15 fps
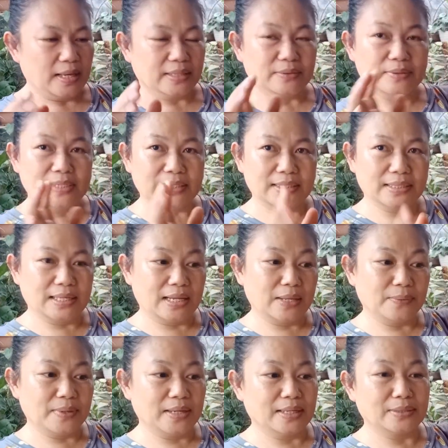Actually,
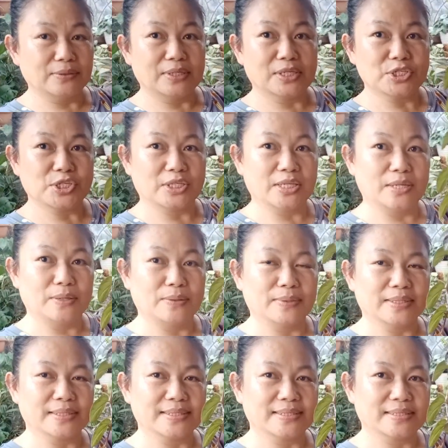dalawang ano lang siya,
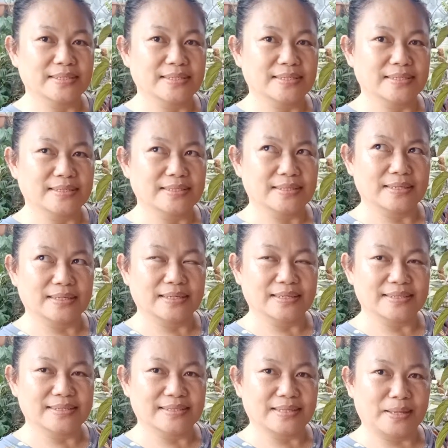dalawang
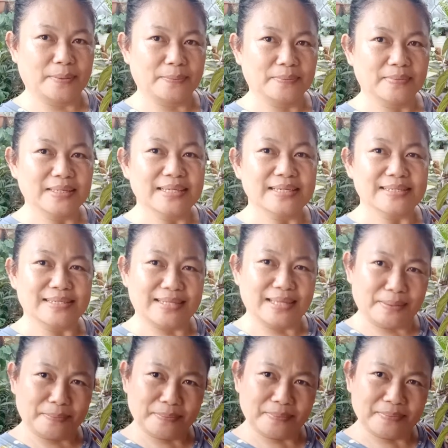uh, stem,
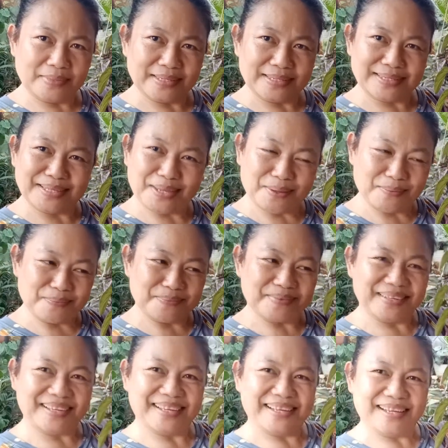stem, stem.
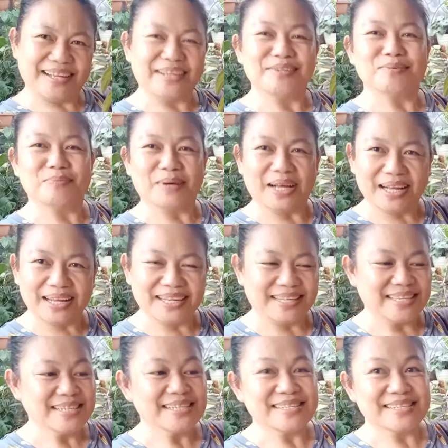Ano ba?
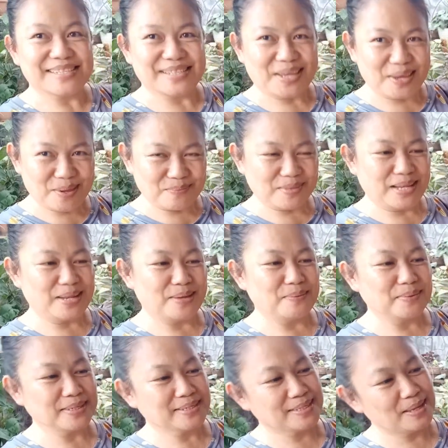Stem,
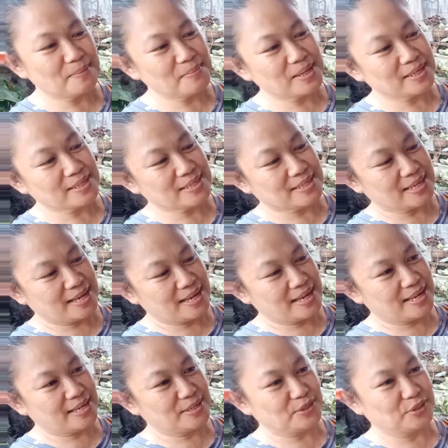dalawang stem lang siya
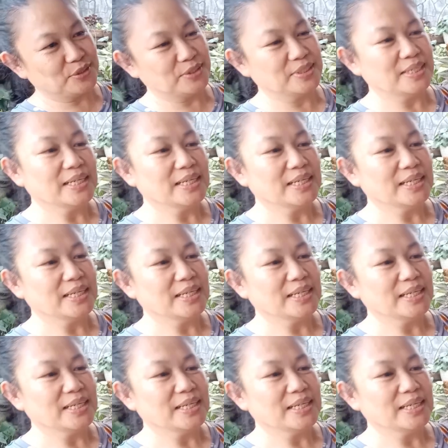ngayon.